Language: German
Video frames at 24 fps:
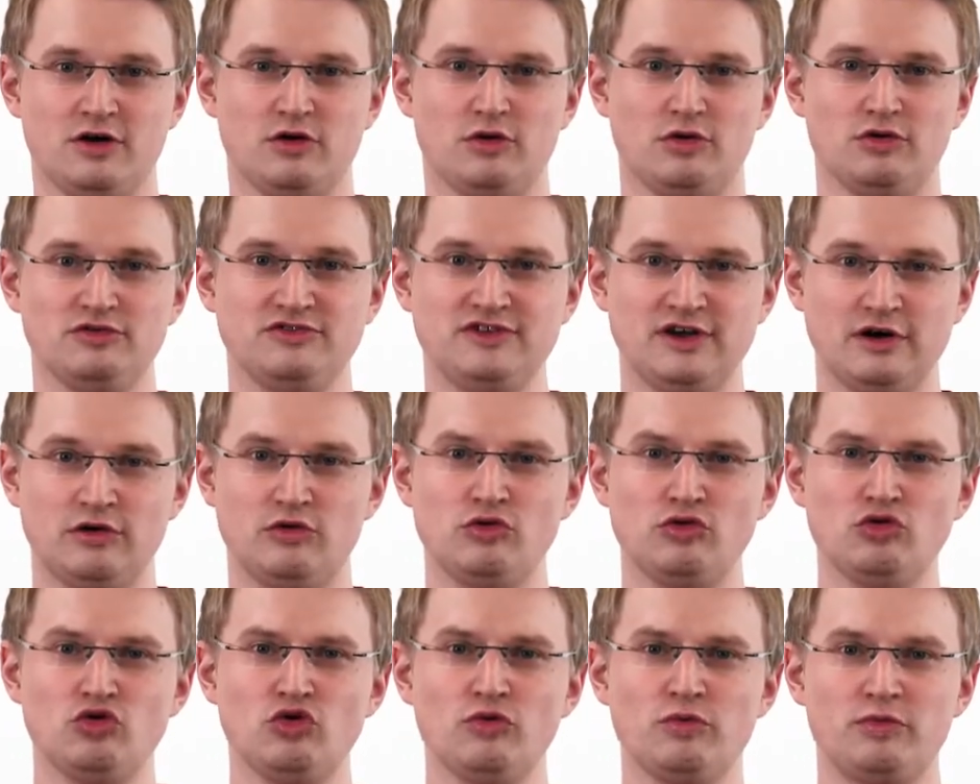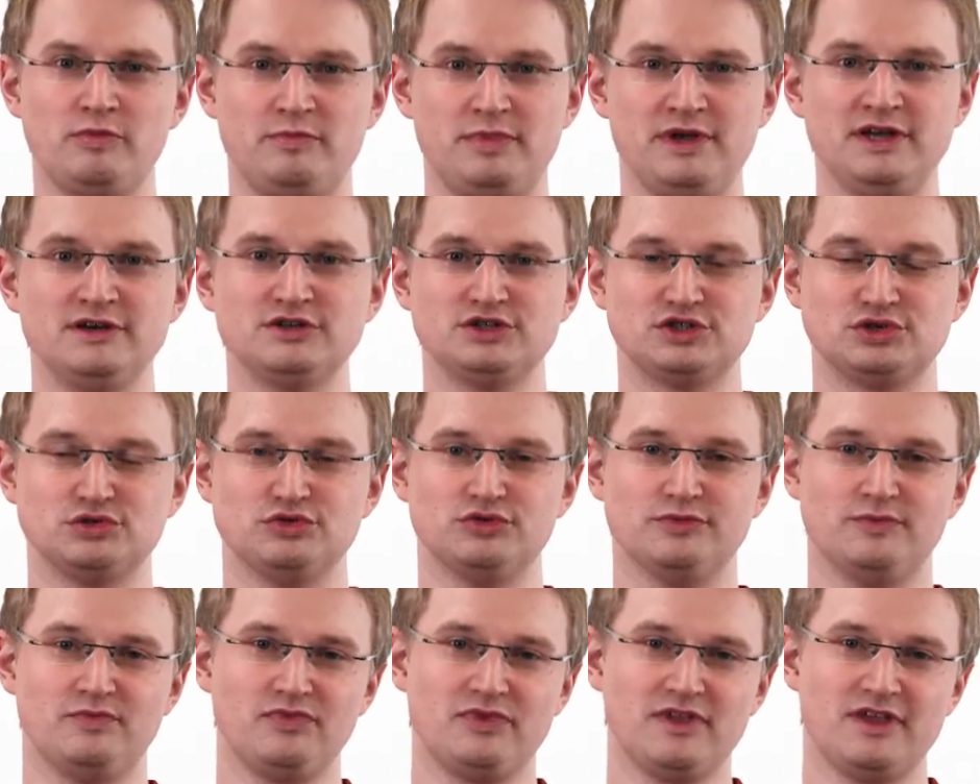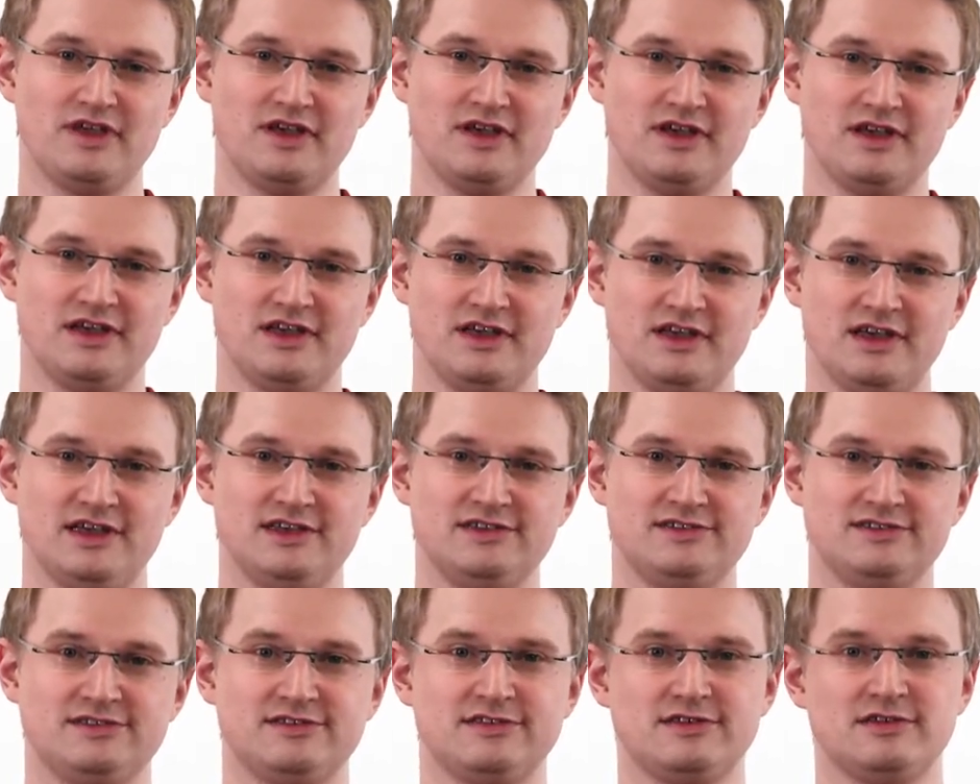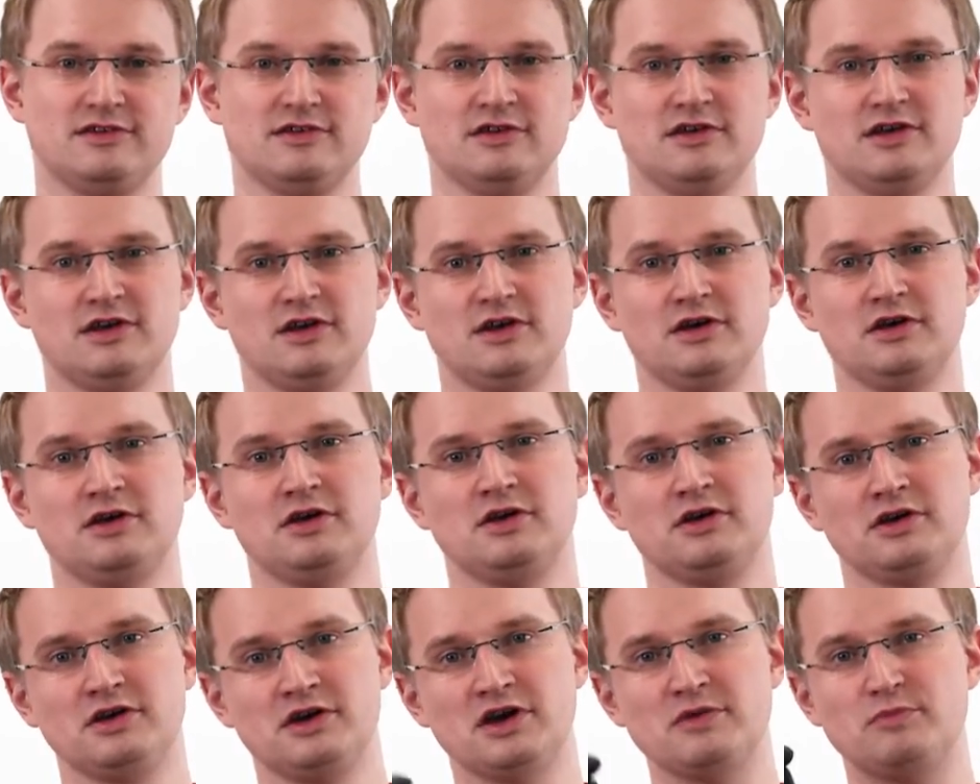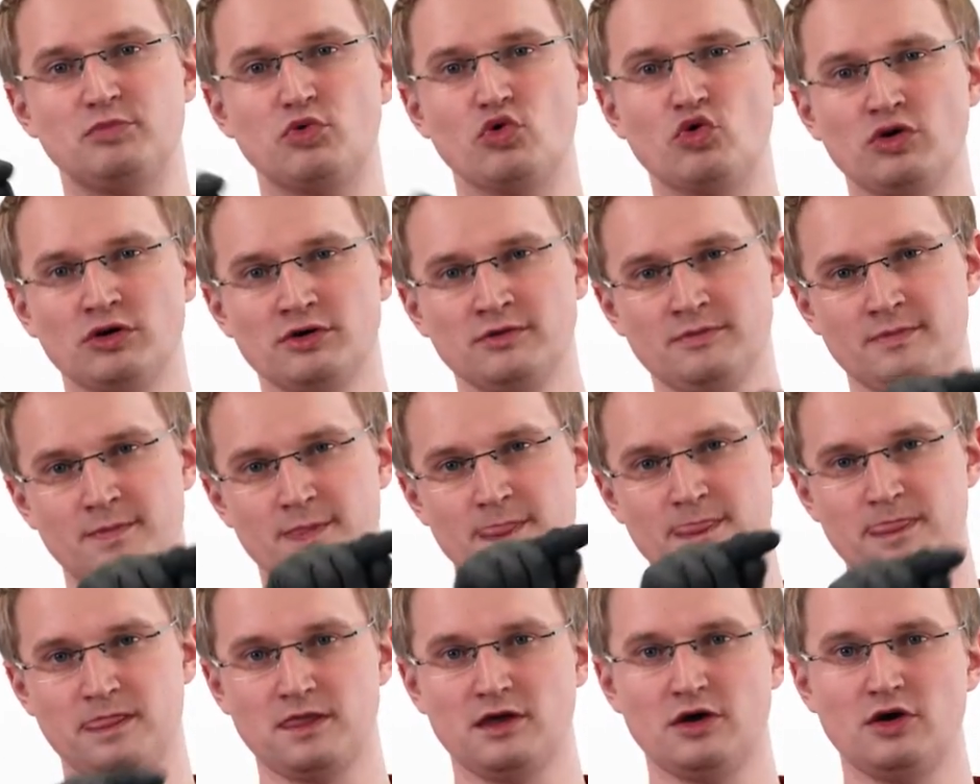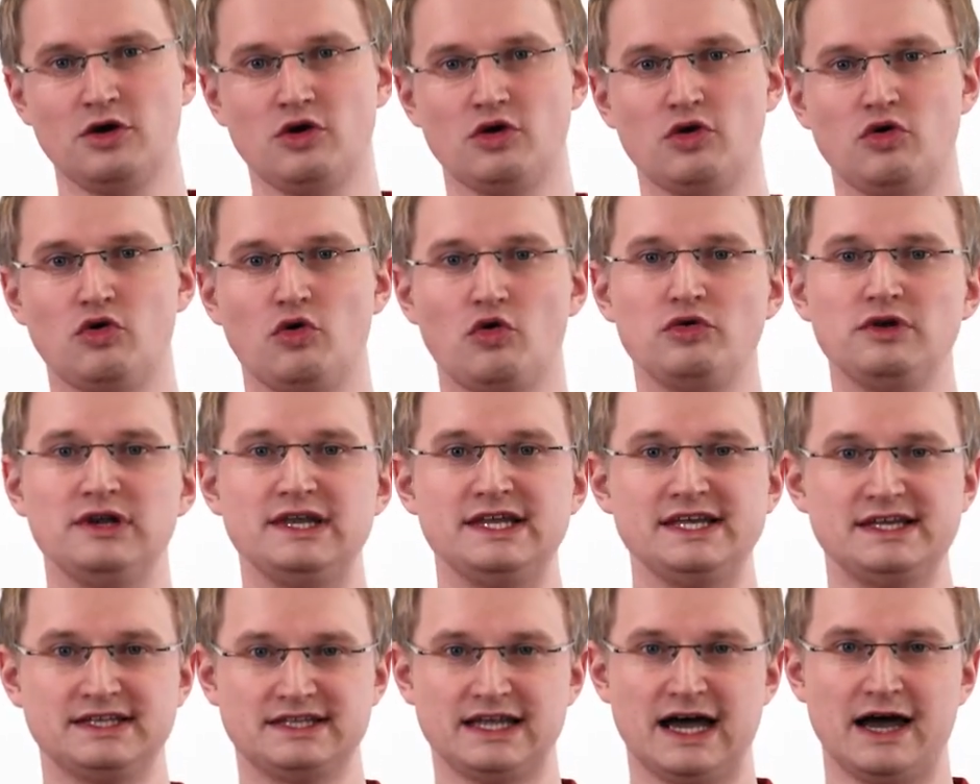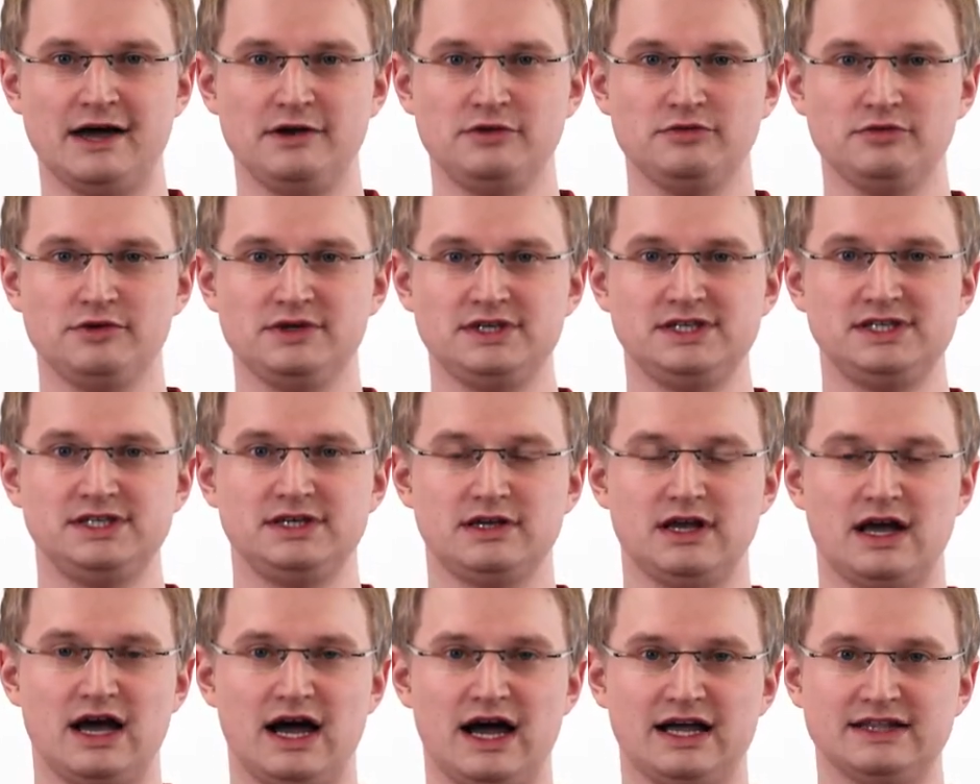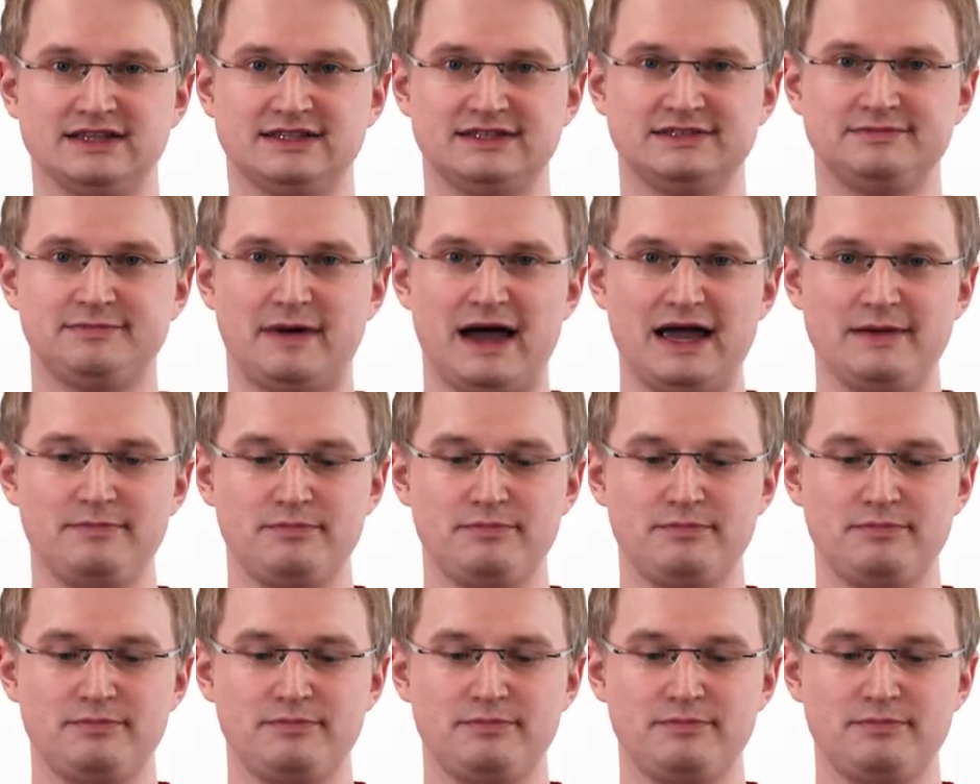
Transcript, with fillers: Unser Rohloop Biegeschuh ist gebogen und liegt dadurch an zwei